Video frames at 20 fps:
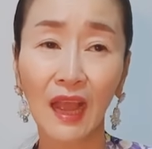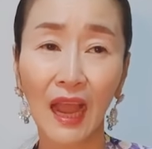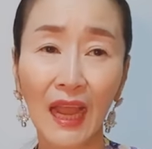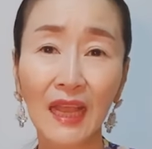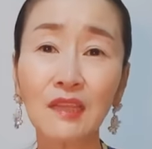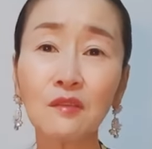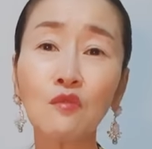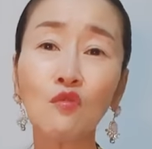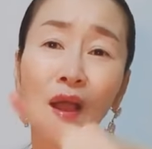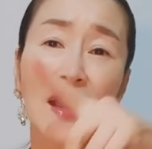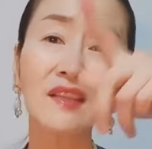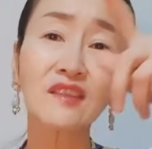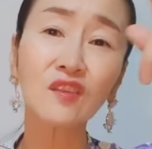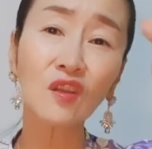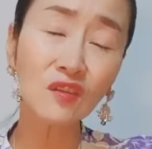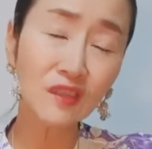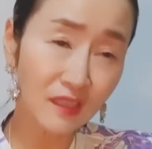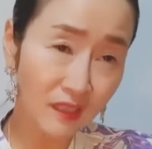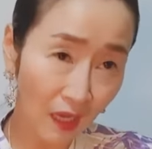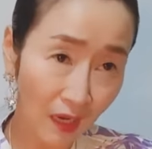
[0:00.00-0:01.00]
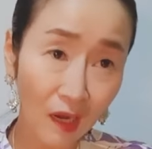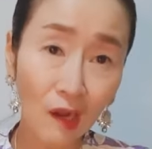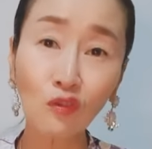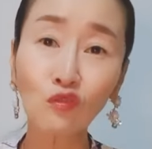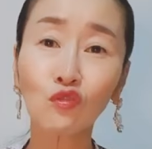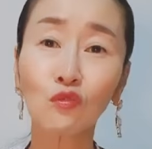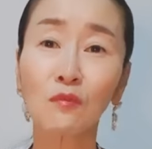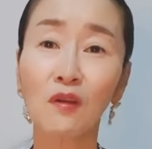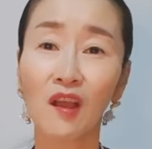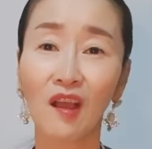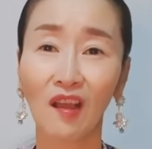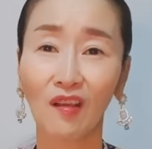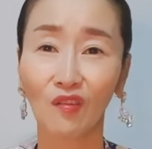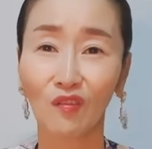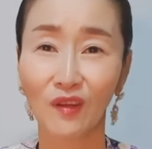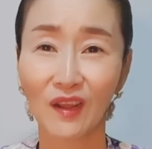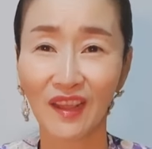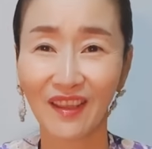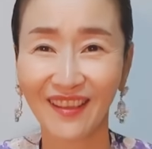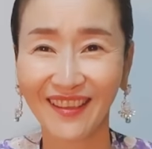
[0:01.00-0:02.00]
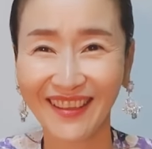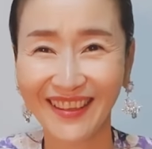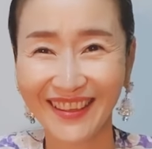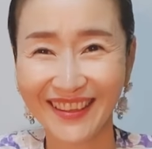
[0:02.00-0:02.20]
아니면 완전히 사랑으로만 가거나